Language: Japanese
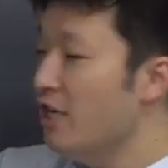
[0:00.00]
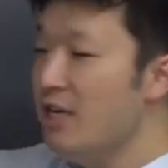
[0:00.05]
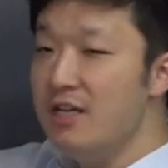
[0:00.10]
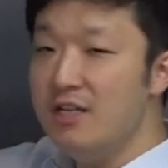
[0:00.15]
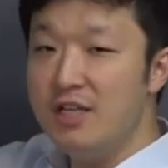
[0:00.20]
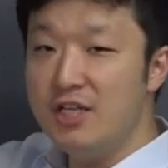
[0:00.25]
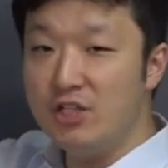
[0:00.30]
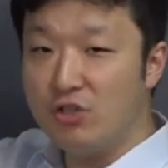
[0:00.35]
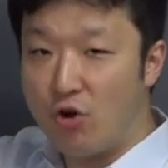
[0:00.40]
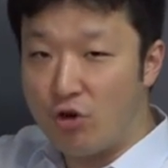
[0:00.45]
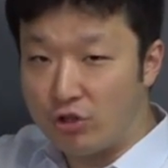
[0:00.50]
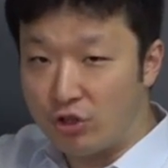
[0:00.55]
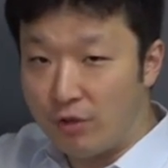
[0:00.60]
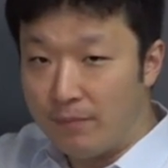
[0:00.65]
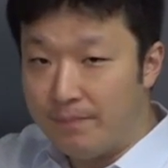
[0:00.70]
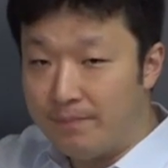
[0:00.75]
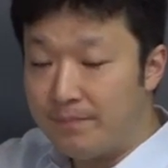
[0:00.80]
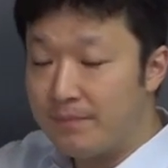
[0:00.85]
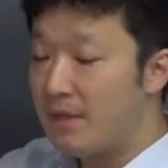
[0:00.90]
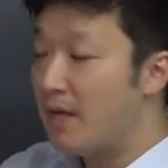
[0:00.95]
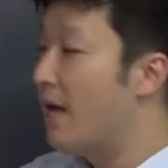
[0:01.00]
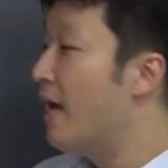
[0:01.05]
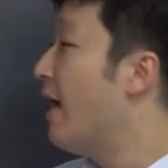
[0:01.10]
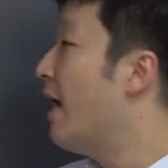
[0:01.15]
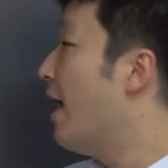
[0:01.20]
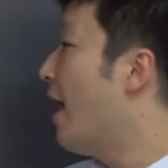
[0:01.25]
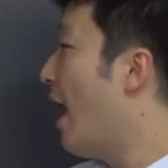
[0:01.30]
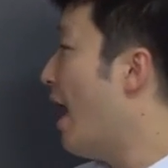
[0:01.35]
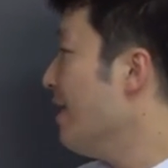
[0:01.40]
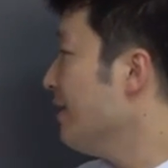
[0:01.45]
任理事国と。
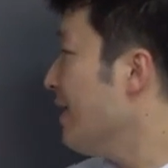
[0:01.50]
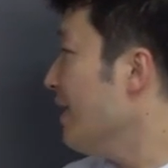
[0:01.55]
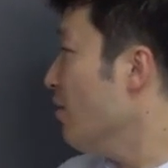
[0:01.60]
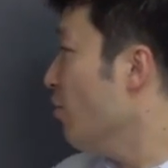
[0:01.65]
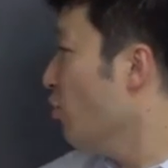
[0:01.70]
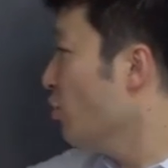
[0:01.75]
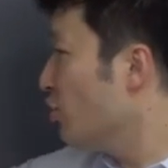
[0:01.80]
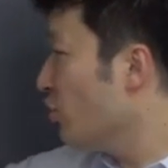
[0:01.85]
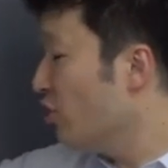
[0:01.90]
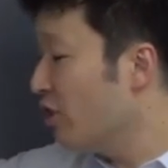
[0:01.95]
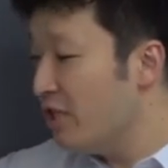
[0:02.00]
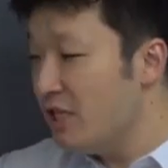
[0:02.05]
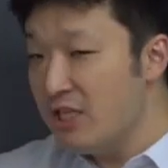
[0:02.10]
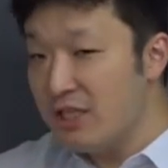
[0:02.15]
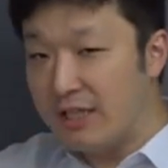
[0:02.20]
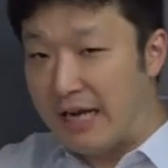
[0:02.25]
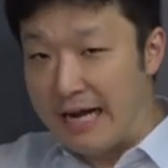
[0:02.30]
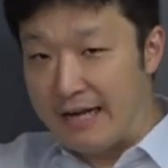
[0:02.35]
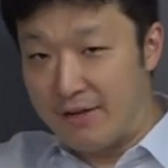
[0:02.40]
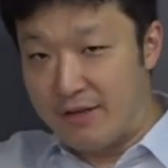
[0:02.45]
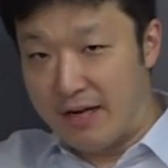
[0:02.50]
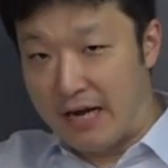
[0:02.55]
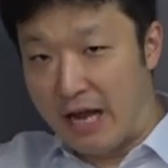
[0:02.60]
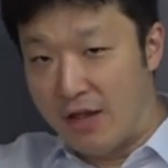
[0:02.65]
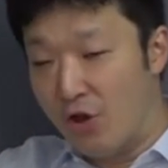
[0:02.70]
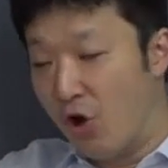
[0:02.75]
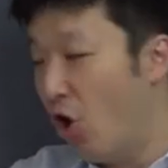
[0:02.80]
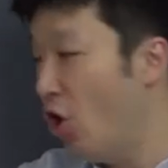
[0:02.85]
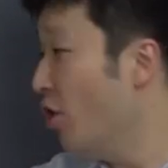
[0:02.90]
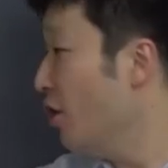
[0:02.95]
安全保障理事会の
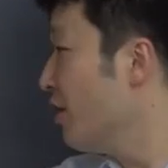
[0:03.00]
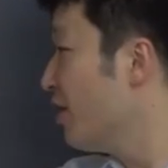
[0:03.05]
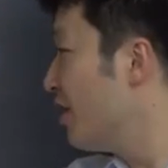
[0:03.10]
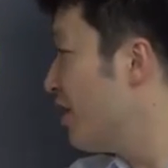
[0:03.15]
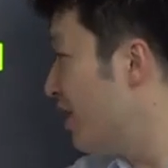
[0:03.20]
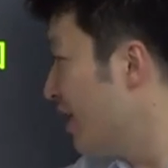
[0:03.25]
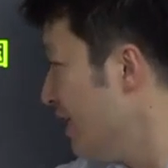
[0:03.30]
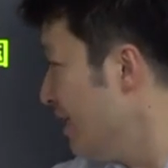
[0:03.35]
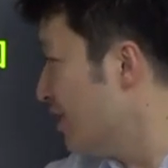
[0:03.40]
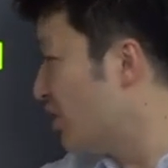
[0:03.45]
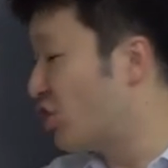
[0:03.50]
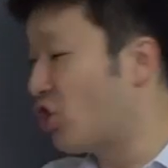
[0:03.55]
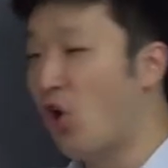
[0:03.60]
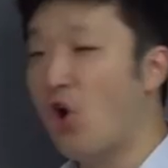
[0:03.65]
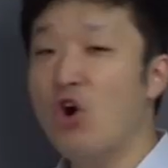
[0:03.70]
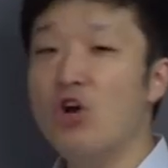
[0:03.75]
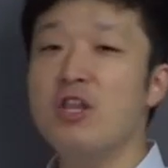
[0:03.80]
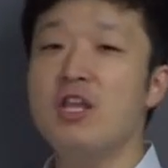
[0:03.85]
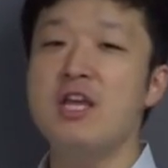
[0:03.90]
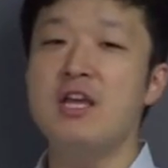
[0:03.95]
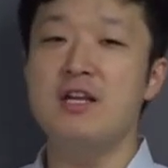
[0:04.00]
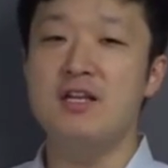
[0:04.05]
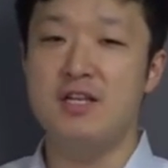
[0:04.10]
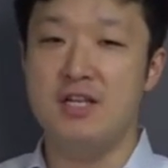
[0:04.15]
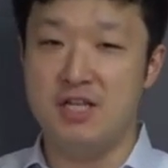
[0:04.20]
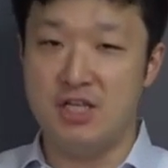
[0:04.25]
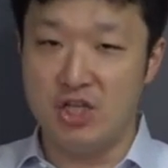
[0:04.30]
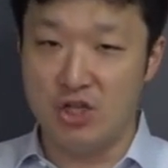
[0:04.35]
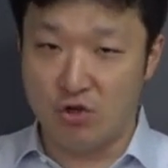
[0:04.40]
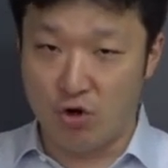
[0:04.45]
中の非常任
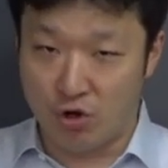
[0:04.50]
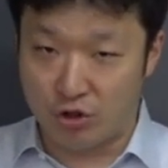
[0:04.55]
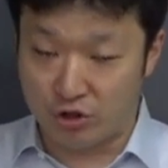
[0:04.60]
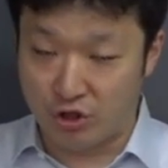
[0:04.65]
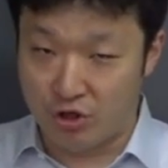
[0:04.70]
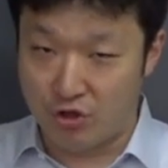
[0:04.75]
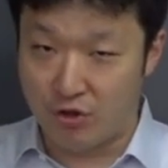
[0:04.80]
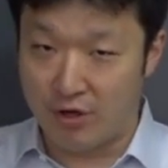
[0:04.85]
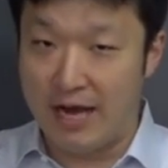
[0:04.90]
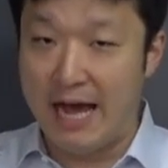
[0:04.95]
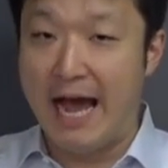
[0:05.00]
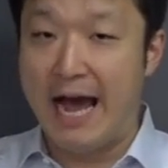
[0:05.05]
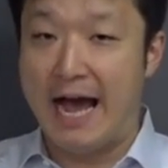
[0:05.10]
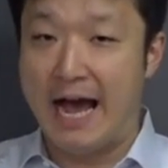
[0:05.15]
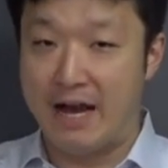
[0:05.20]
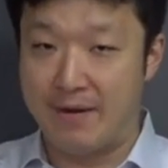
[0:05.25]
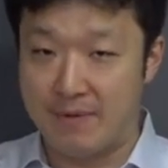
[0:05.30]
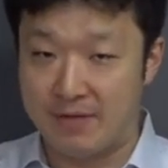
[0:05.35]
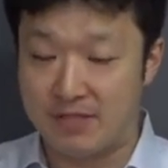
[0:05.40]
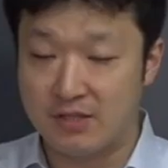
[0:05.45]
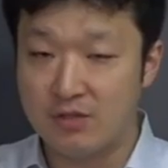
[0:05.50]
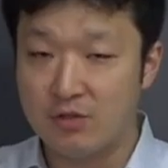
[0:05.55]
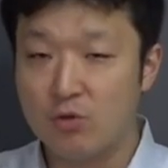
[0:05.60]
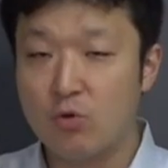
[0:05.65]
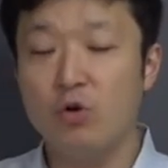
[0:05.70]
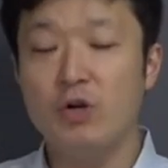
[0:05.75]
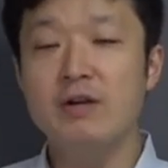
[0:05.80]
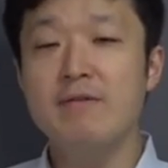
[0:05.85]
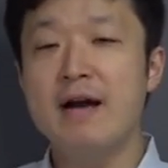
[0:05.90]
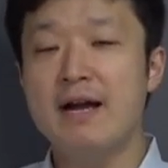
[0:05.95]
理事国というのがあります。
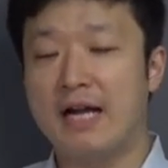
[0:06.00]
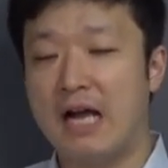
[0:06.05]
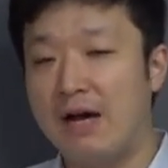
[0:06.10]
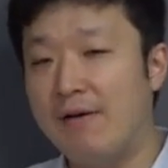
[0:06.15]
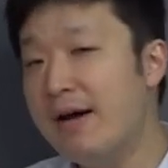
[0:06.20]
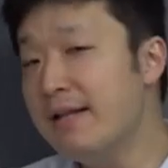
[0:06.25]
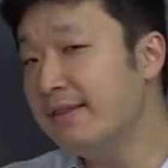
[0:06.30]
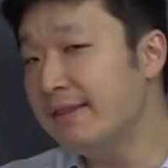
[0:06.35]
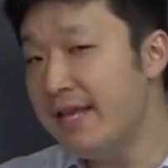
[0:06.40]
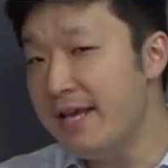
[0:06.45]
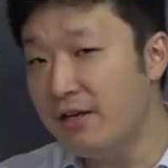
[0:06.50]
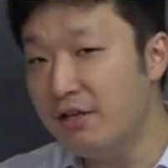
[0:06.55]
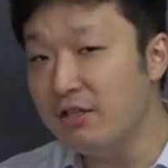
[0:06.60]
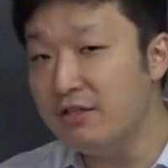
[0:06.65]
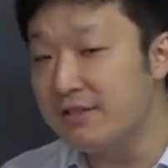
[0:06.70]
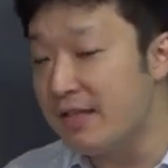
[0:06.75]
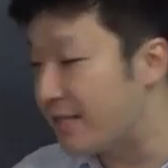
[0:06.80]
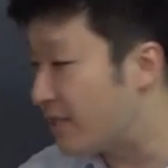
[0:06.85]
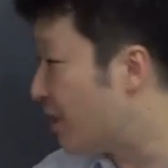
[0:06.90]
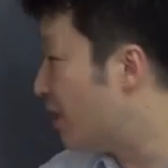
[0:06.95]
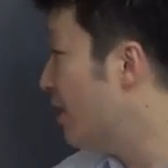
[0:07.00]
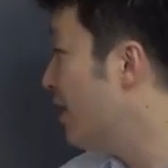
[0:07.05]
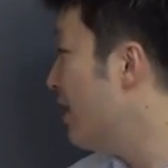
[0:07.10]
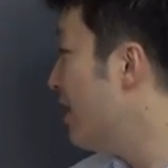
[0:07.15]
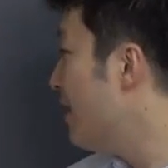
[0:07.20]
これは変わっていくんです。